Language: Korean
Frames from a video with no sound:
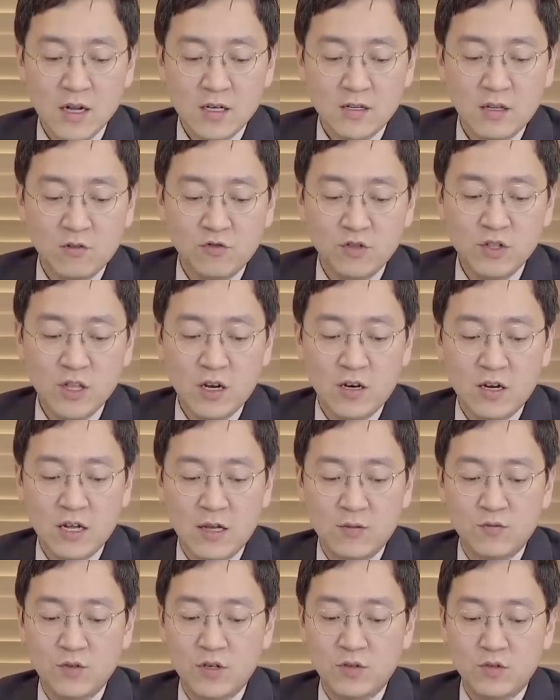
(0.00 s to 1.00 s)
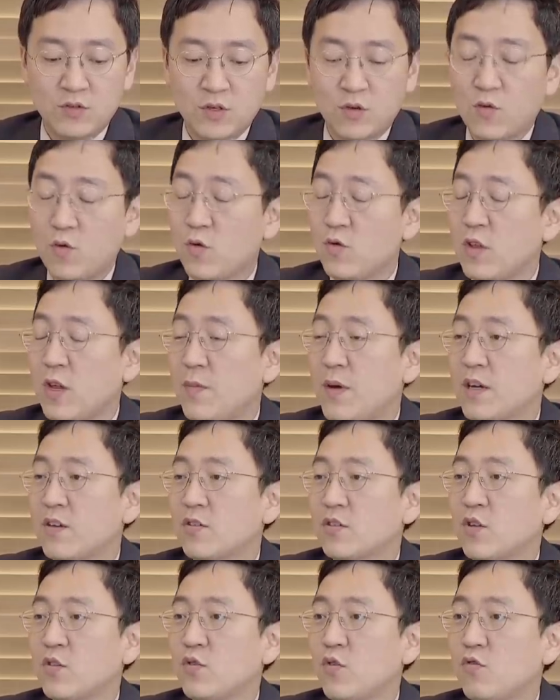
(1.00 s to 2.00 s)
근데 우리나라가 아무래도 이제 코로나
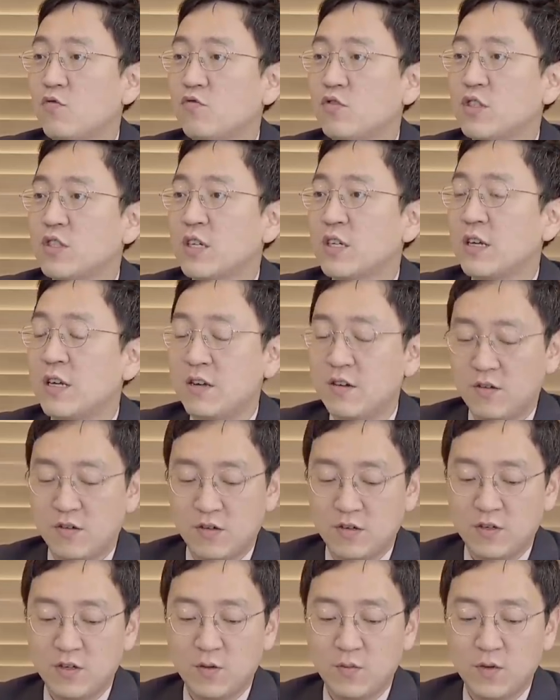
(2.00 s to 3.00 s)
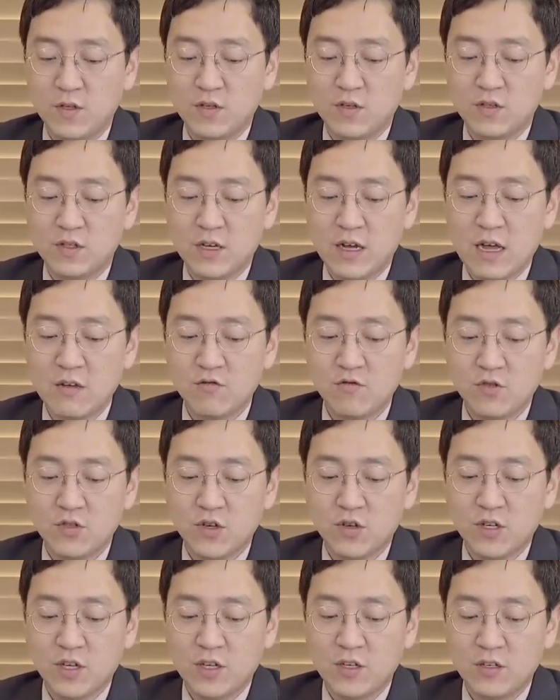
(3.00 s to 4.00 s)
방역 선도국이잖아요. 네. 그러면서 이제
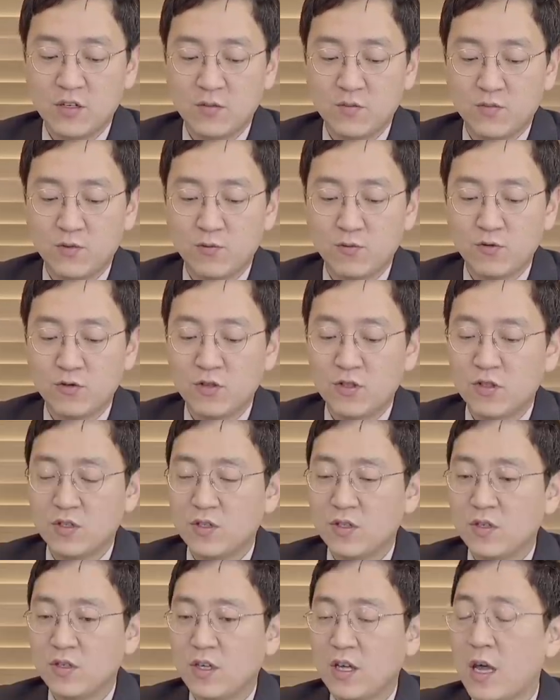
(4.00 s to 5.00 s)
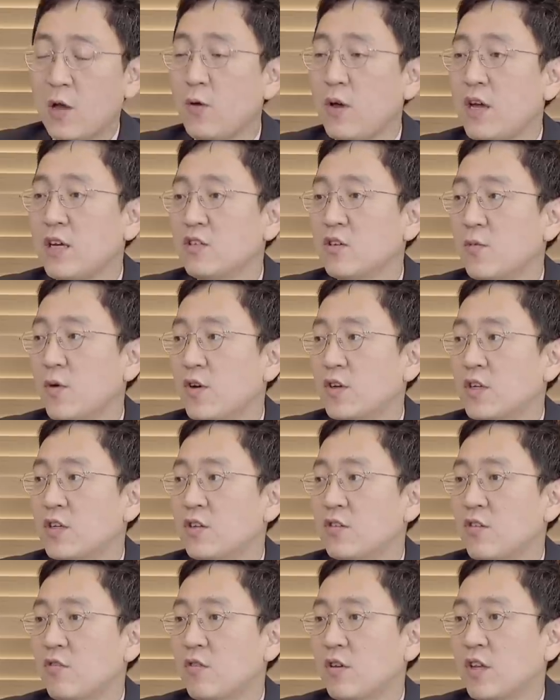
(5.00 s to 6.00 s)
한국적인 부분들이 해외에서
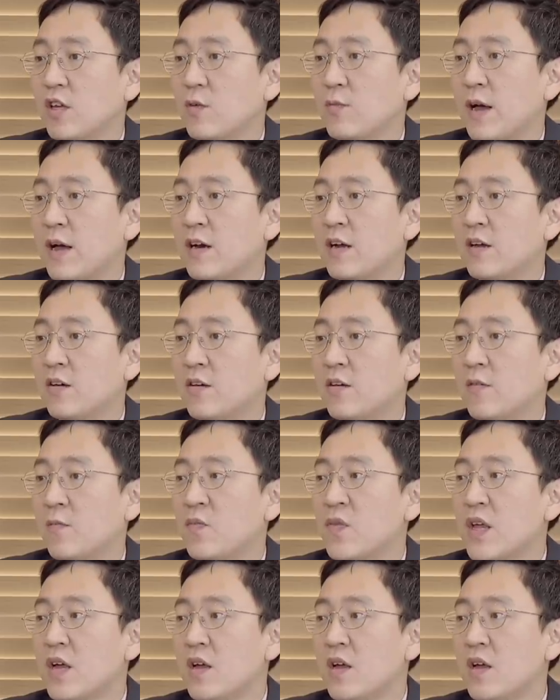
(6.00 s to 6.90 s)
먹히는 경우가 되게 많아요. 네.